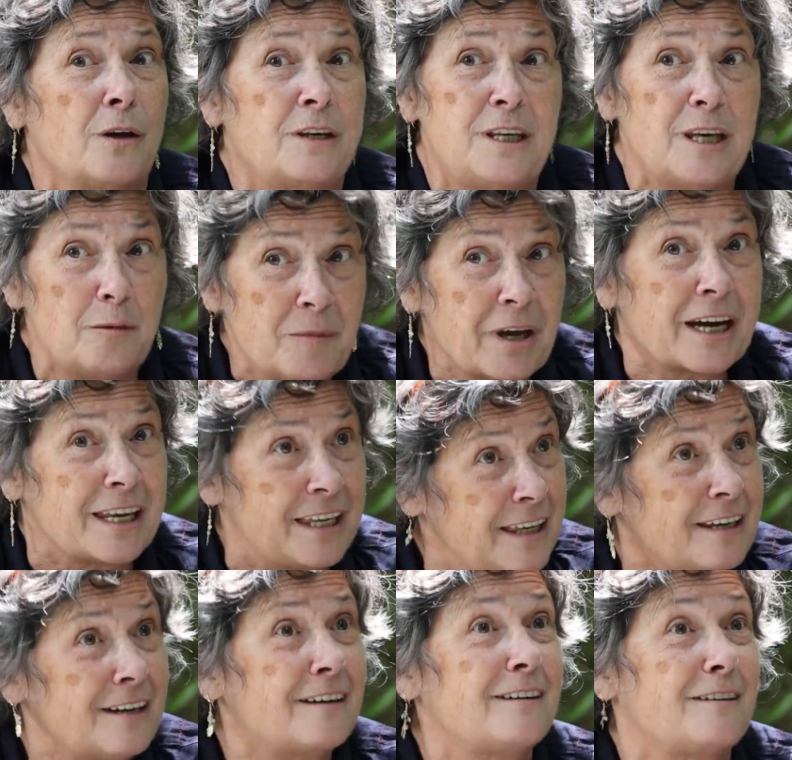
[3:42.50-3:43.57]
qui aimait
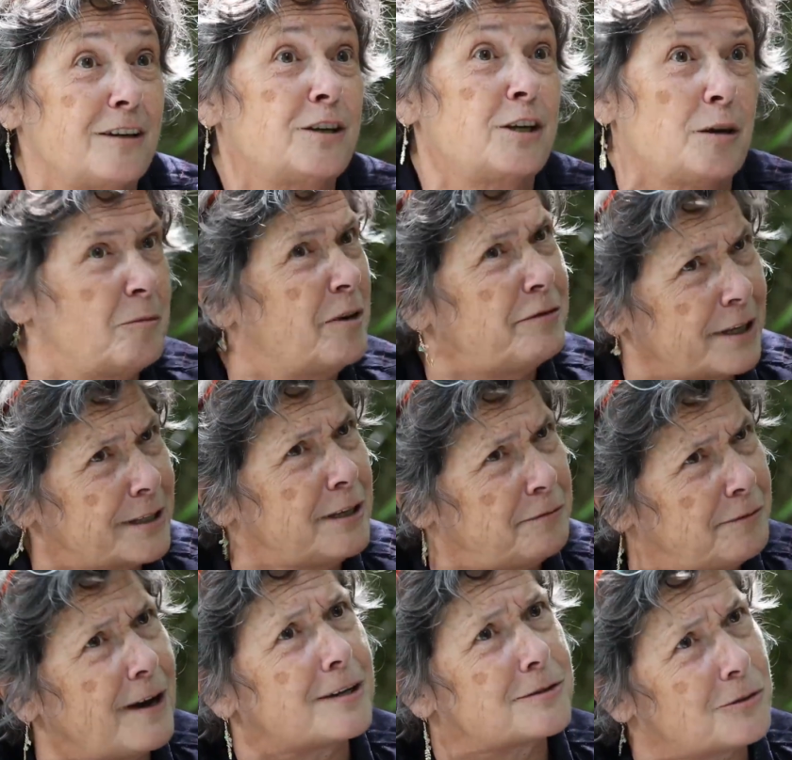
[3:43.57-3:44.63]
rire, et qui aimait faire des
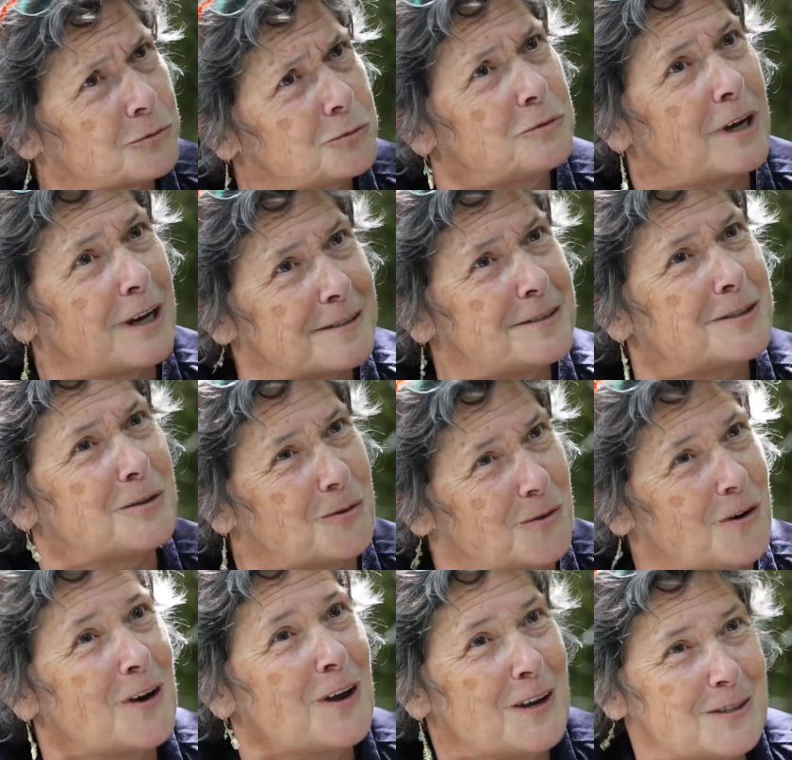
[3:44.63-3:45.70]
farces. En tout cas, si
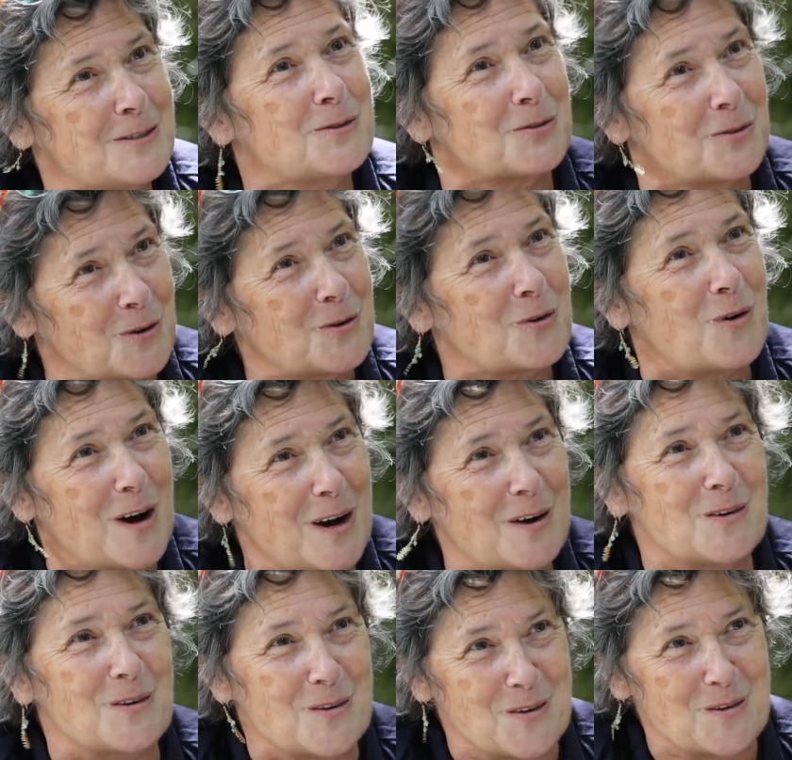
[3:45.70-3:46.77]
on, si on en
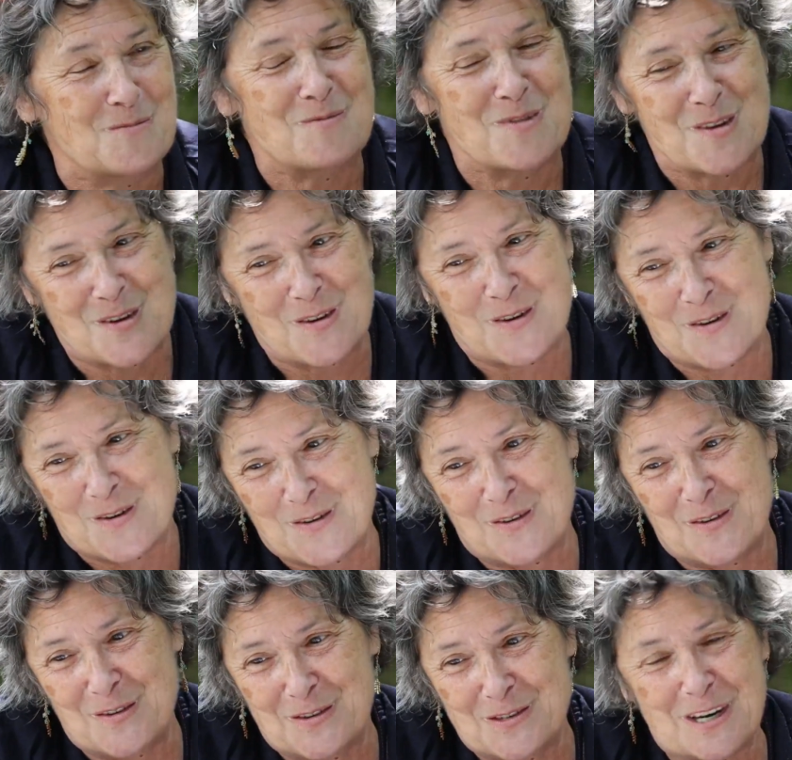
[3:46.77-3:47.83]
croit
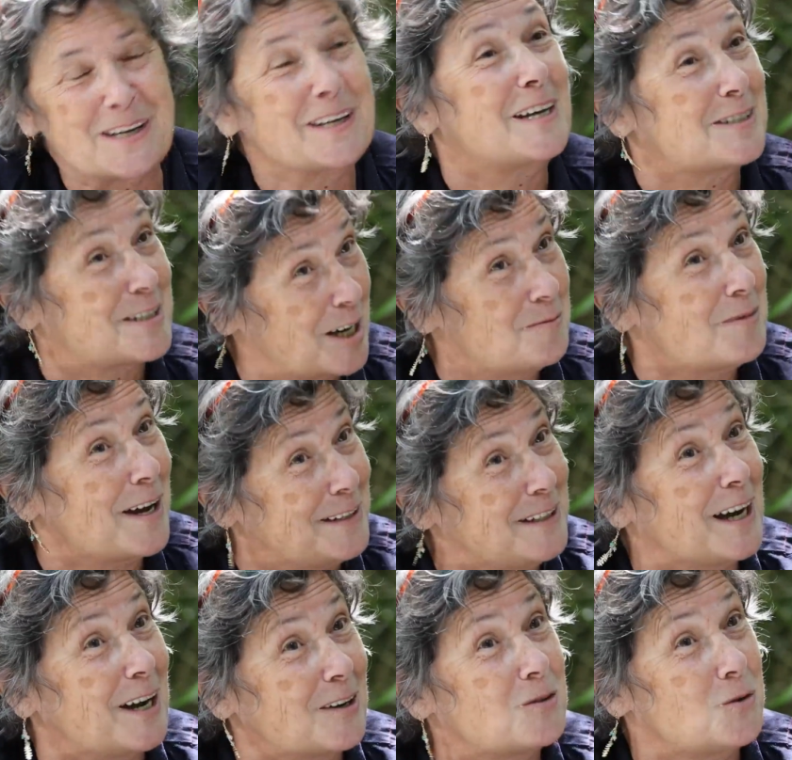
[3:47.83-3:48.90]
euh, Jacques Casterman,
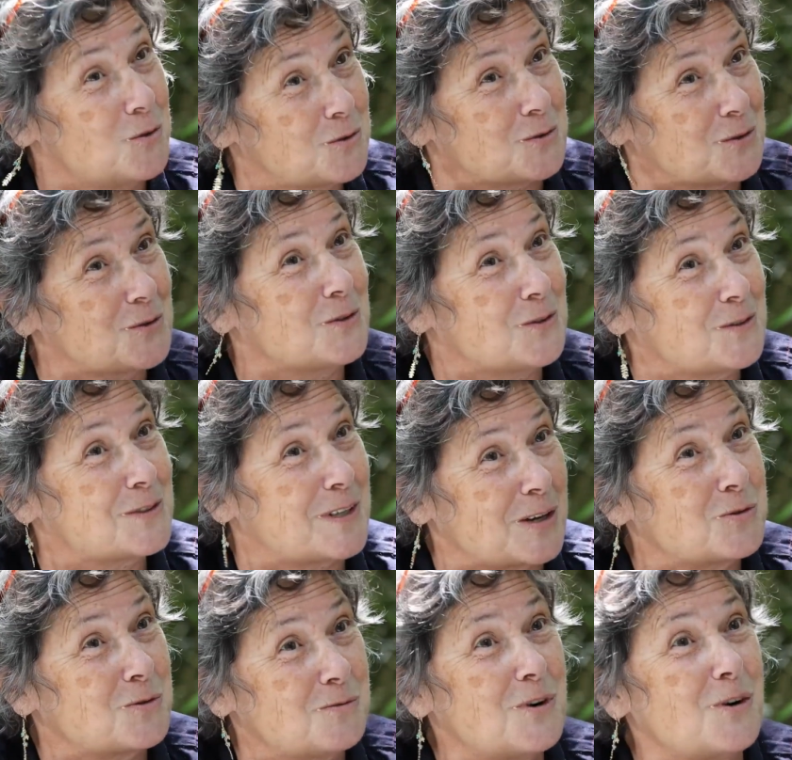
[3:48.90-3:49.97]
il raconte ça
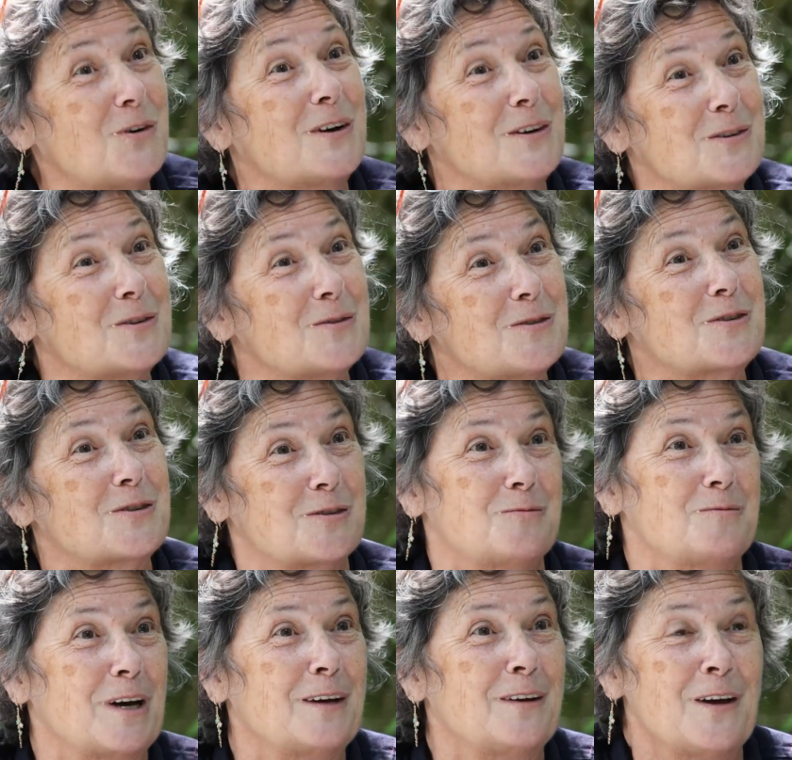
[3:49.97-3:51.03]
souvent, hein, que,
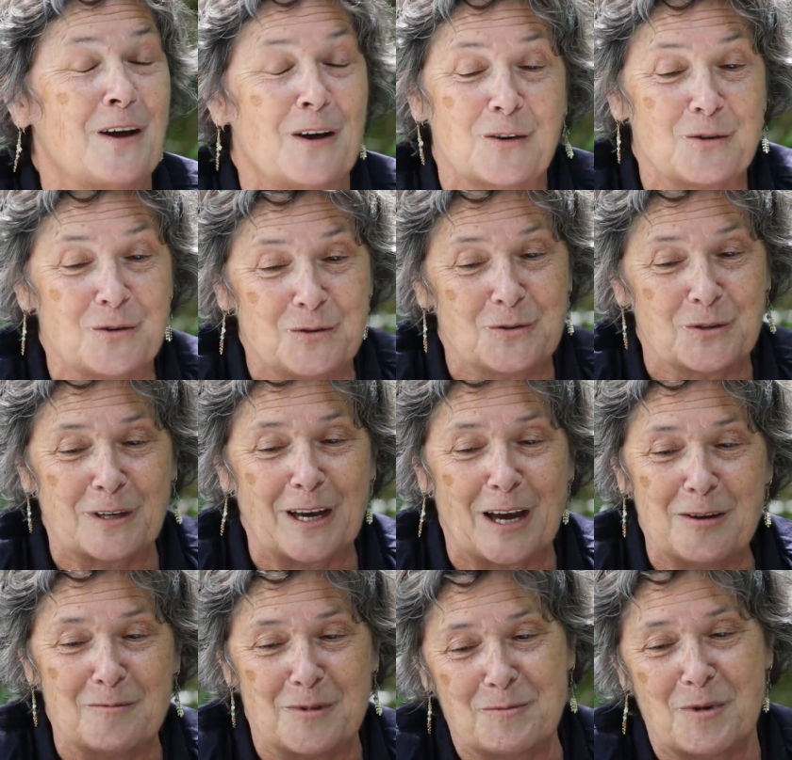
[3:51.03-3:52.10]
que,
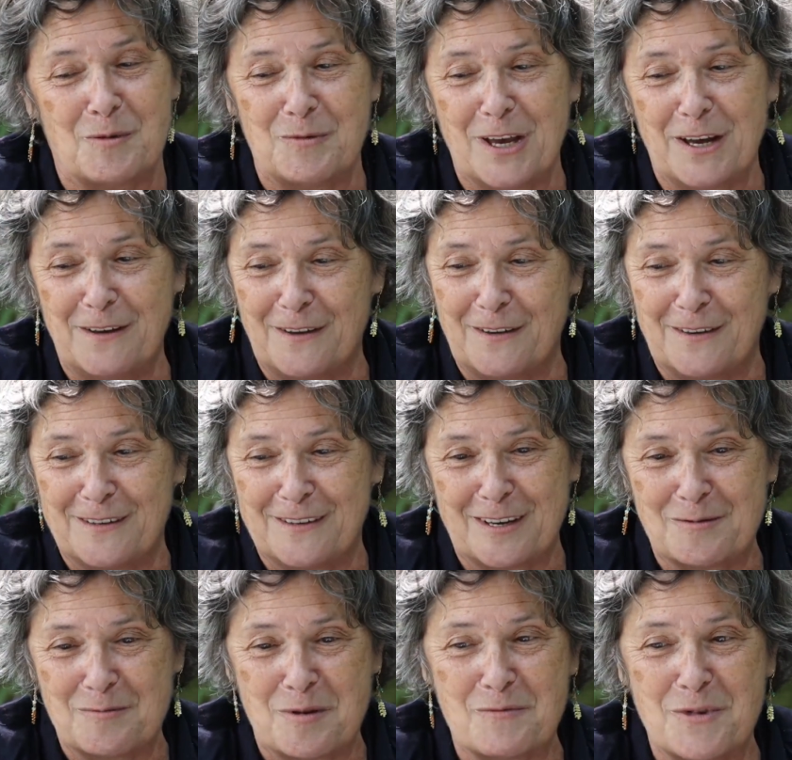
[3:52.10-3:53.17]
Durkheim aimait bien,
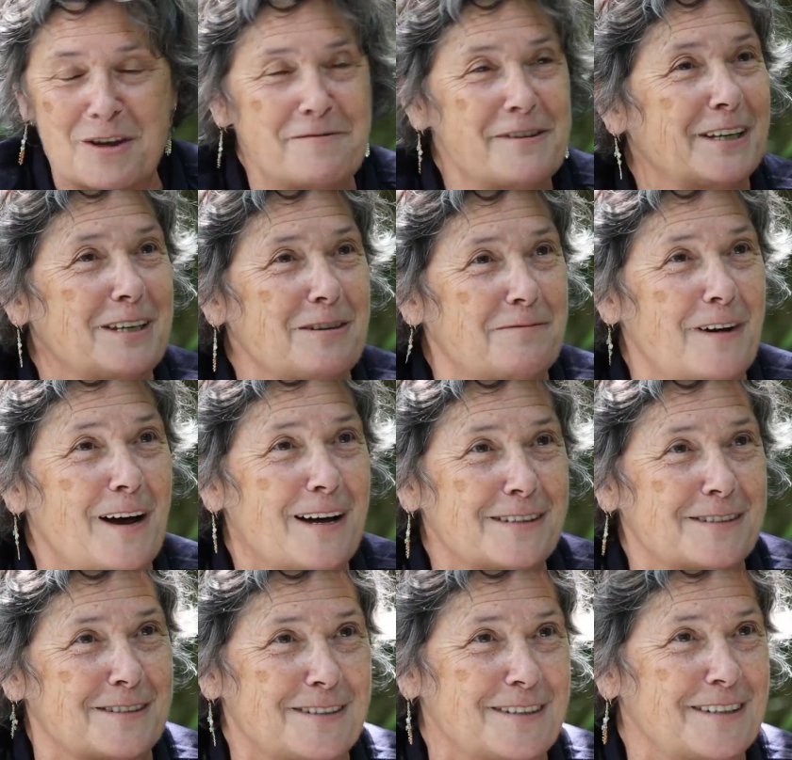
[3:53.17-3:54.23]
bien faire des
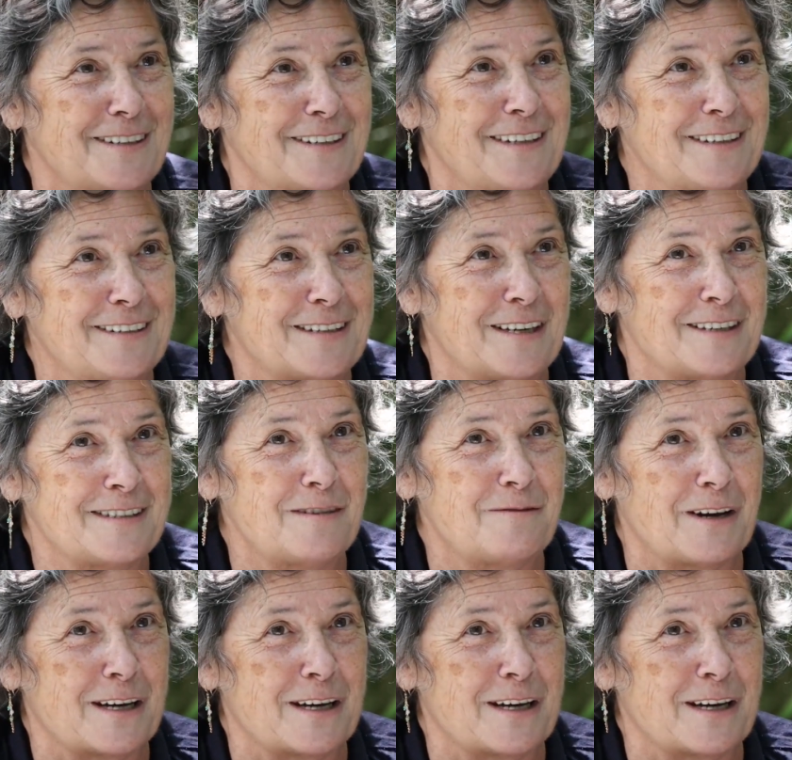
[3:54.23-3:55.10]
farces, et, il était assez